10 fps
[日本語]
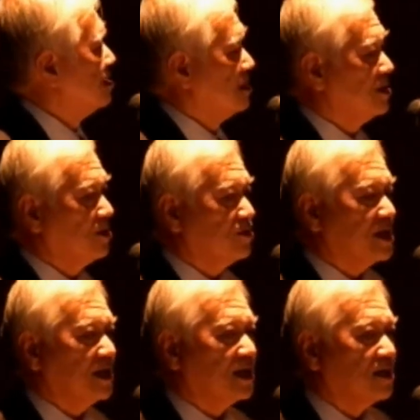でそれを受
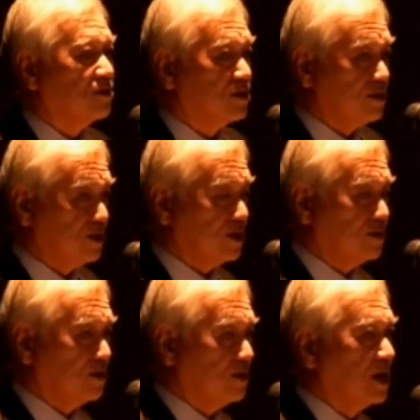けて各国首
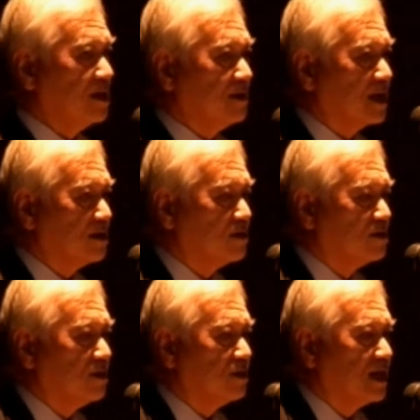脳あるいは各
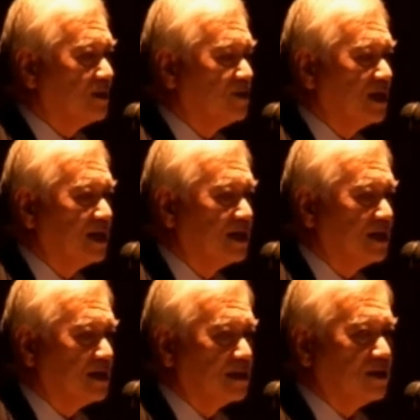国の財務大
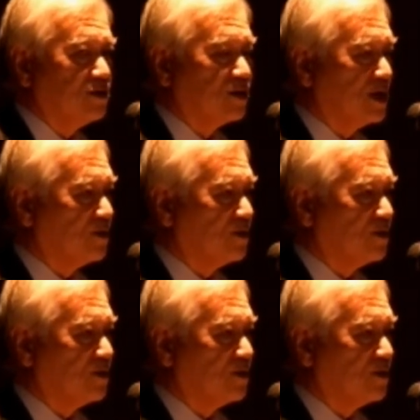臣中央銀